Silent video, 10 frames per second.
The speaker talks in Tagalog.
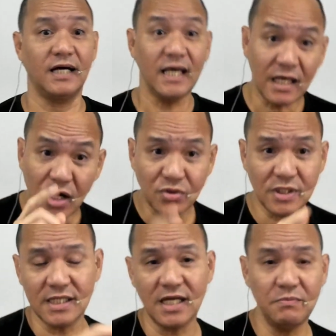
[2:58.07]
Kaya ikaw,
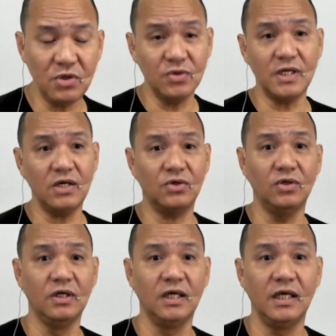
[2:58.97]
sinasabi ko
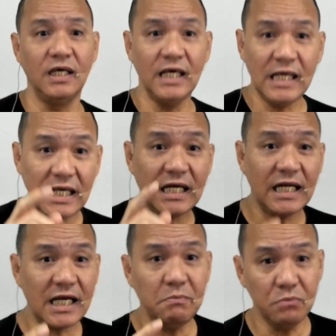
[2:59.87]
sa'yo,
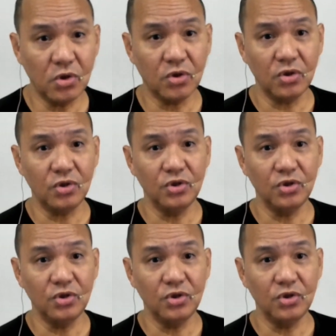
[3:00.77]
i-click mo